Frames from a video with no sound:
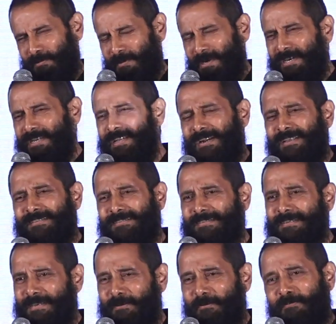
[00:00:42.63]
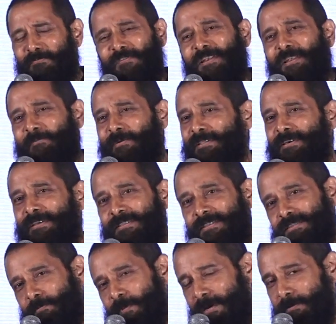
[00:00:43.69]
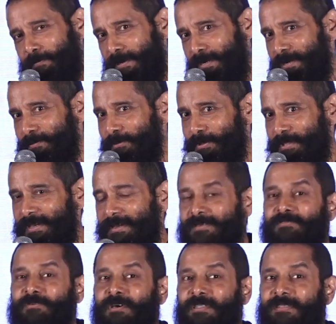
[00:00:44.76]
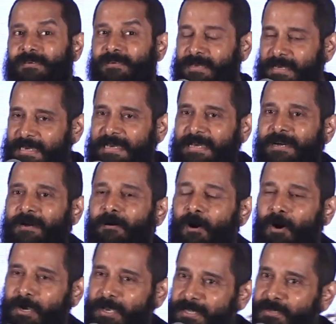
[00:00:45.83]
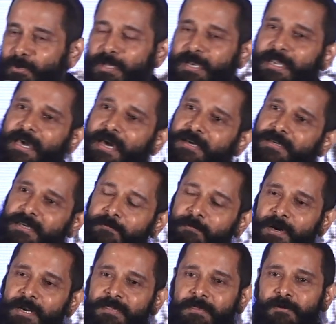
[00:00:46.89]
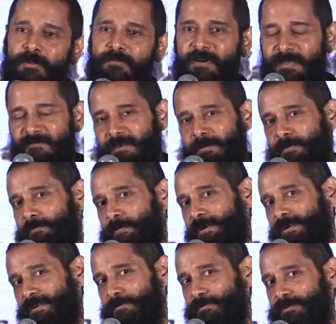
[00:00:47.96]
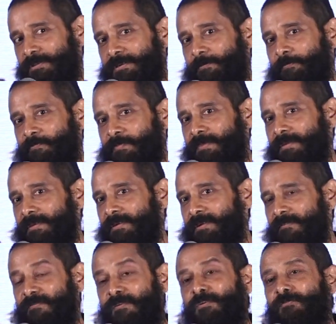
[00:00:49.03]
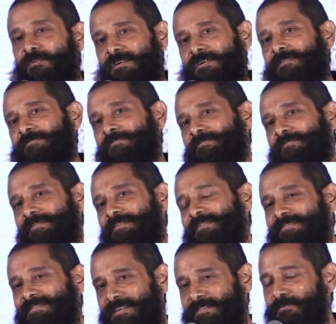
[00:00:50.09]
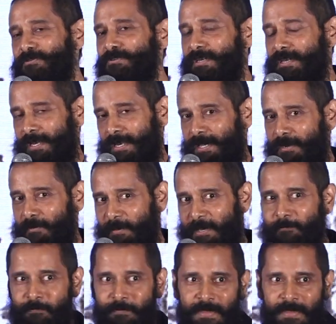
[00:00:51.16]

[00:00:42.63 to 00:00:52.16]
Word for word: ஒரு மாதிரி அடைச்சிட்டு இருக்க ஒரு ஃபீலிங் மாதிரி தான் இருந்துச்சு படம் பண்ணுற போது ஸோ அந்த ஆடியன்ஸோட ரியாக்ஷன் படத்தோட வரவேற்பை பார்க்கும்போது அவ்வளோ ஒரு சந்தோஷம் எங்கள் எல்லாருக்குமே